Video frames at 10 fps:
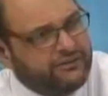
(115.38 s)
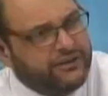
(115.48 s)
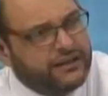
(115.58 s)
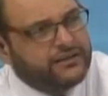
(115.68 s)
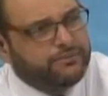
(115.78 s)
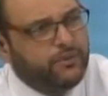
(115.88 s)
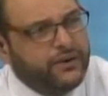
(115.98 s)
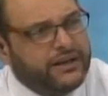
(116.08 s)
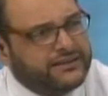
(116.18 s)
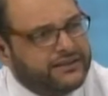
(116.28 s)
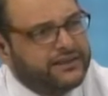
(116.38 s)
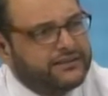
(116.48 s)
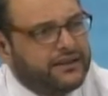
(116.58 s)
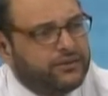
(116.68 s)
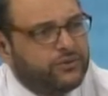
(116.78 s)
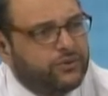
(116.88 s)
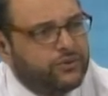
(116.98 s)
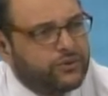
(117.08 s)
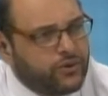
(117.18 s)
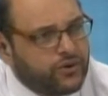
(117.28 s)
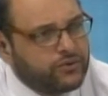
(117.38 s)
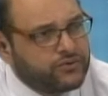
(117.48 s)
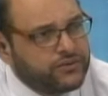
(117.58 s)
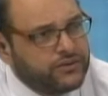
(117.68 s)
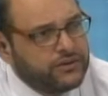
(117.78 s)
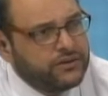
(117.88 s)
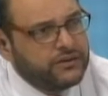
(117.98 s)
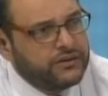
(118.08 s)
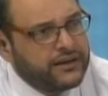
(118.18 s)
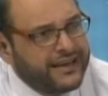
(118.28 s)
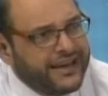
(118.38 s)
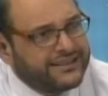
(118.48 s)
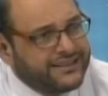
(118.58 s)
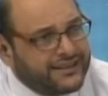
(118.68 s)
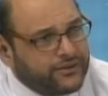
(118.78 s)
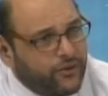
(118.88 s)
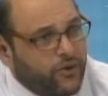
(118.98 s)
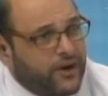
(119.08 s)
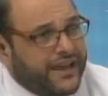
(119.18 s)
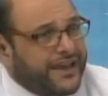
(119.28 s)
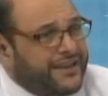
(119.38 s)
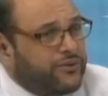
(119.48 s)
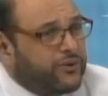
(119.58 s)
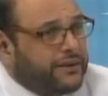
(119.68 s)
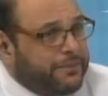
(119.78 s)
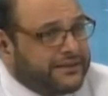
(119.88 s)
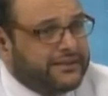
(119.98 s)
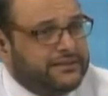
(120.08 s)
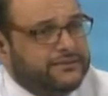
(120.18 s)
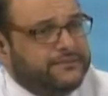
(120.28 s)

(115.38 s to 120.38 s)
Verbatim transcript: finanzas públicas siguen siendo rojos. ¿Qué hacer o qué es lo que pasa?